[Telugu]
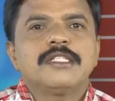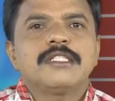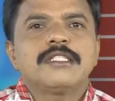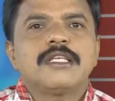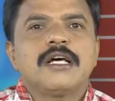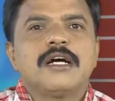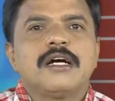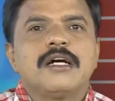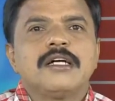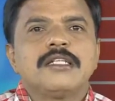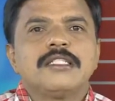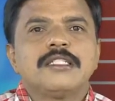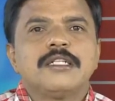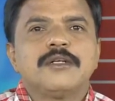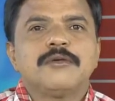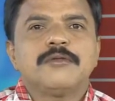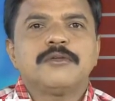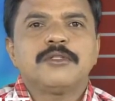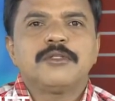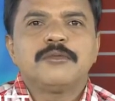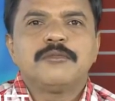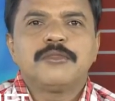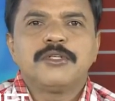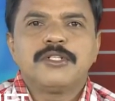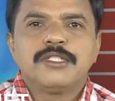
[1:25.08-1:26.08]
సహజ
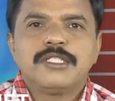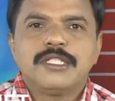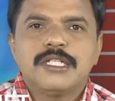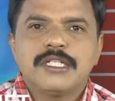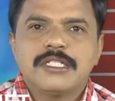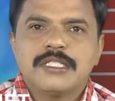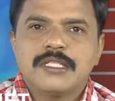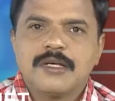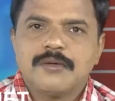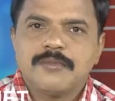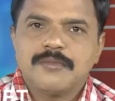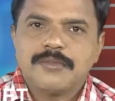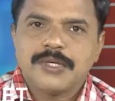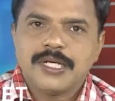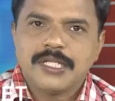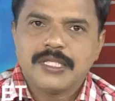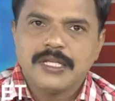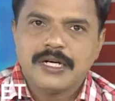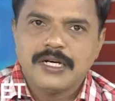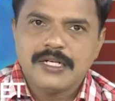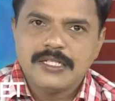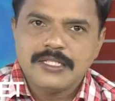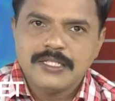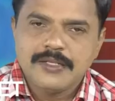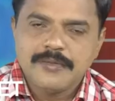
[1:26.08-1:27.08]
ఉద్భుజ సంపద
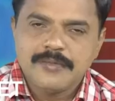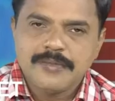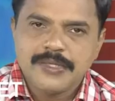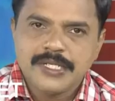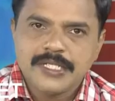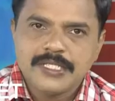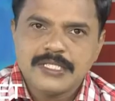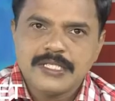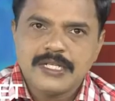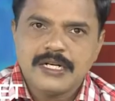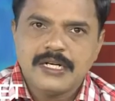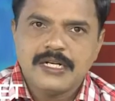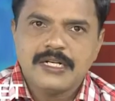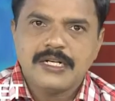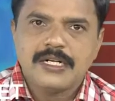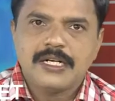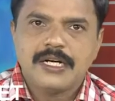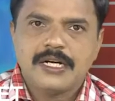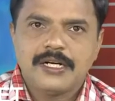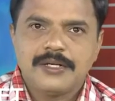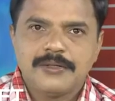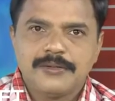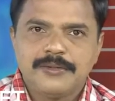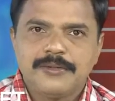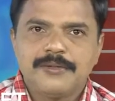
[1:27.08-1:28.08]
అని చెప్పేసి
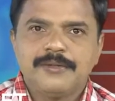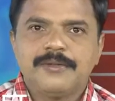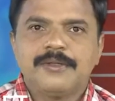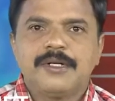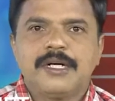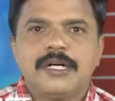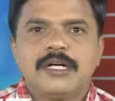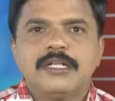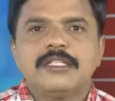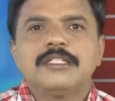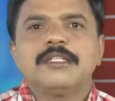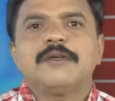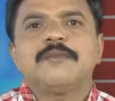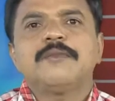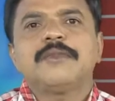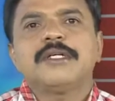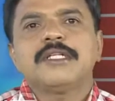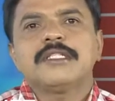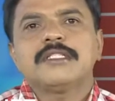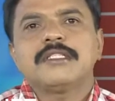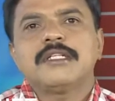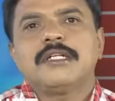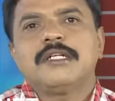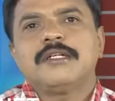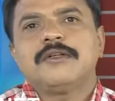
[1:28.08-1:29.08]
అంటారు అని
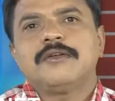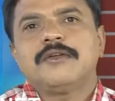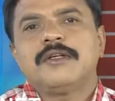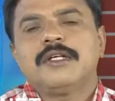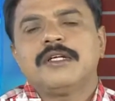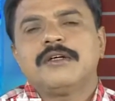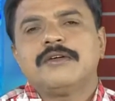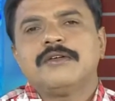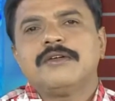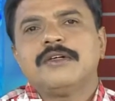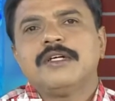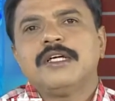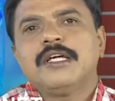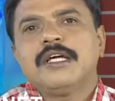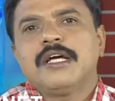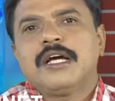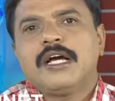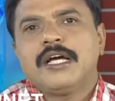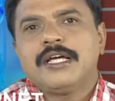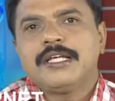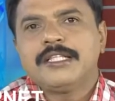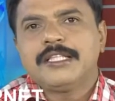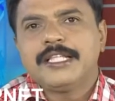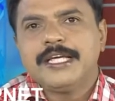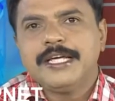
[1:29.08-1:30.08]
చెప్పేసి అంటున్నాం
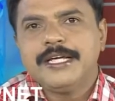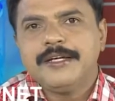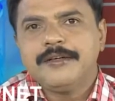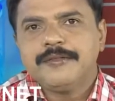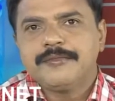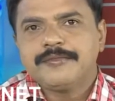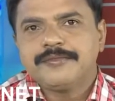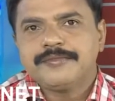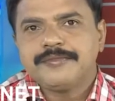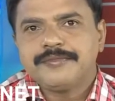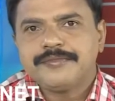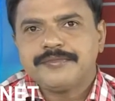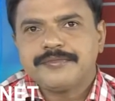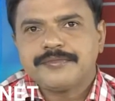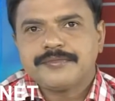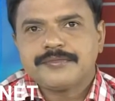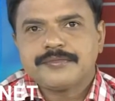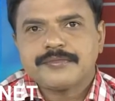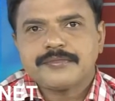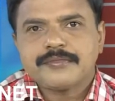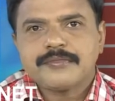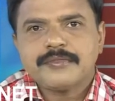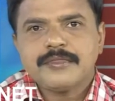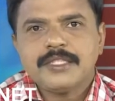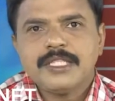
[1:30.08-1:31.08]
అయితే
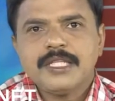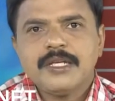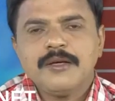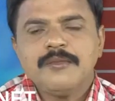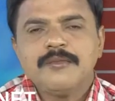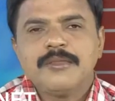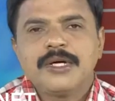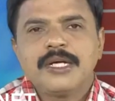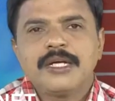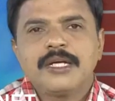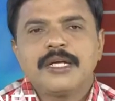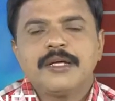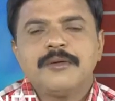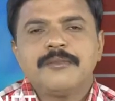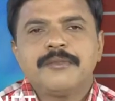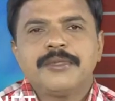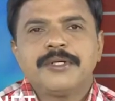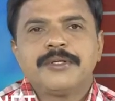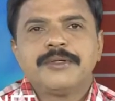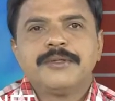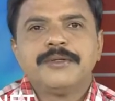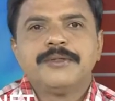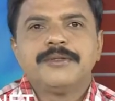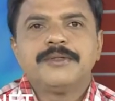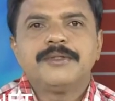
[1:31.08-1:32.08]

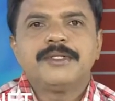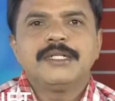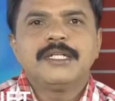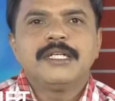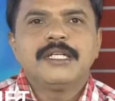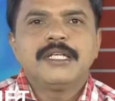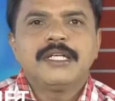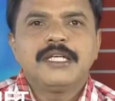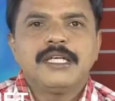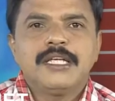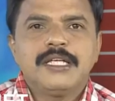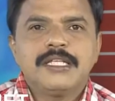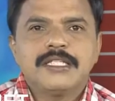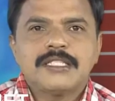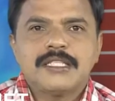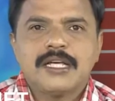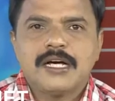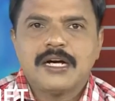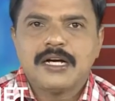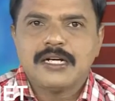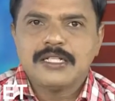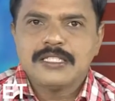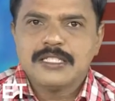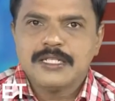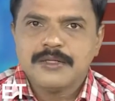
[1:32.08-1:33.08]
మనకిప్పుడు ఈ
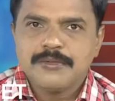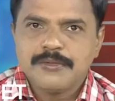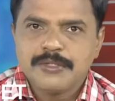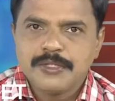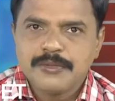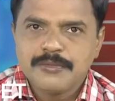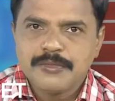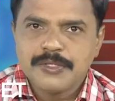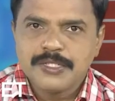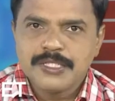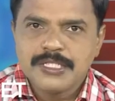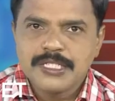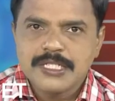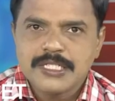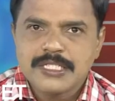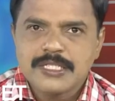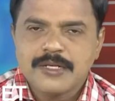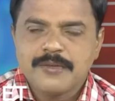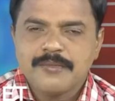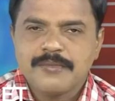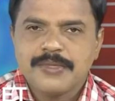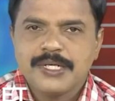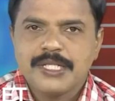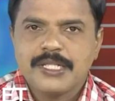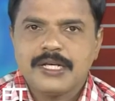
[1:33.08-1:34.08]
సహజ ఉద్భుజ
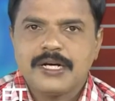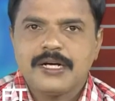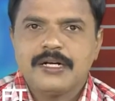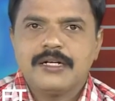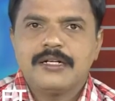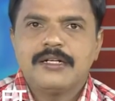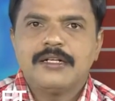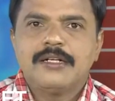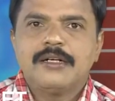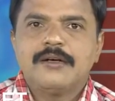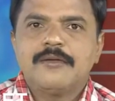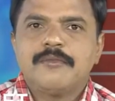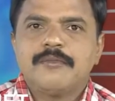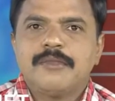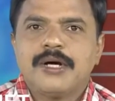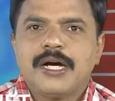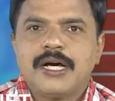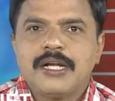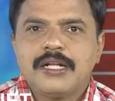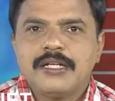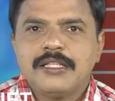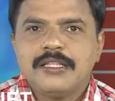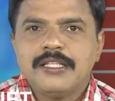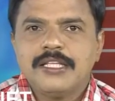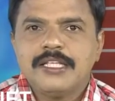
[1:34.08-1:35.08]
సంపద
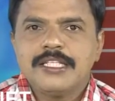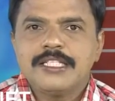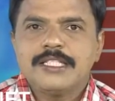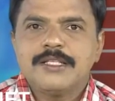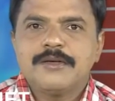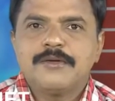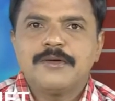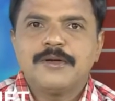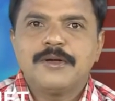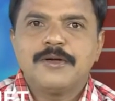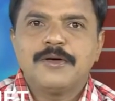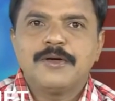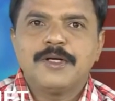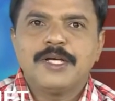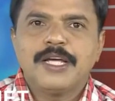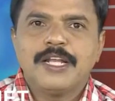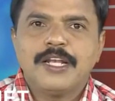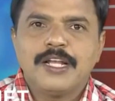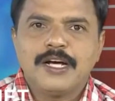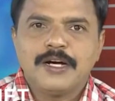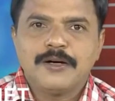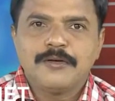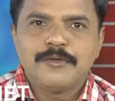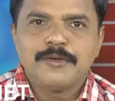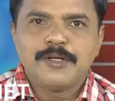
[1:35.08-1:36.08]
భారతదేశంలో
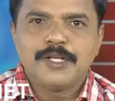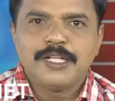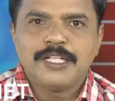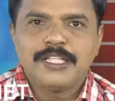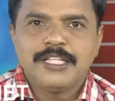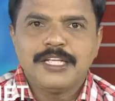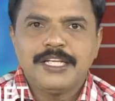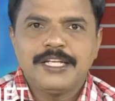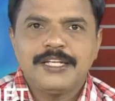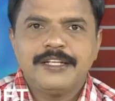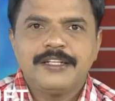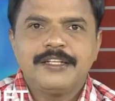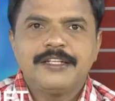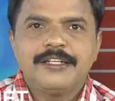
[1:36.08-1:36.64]
ఎలా ఉన్నది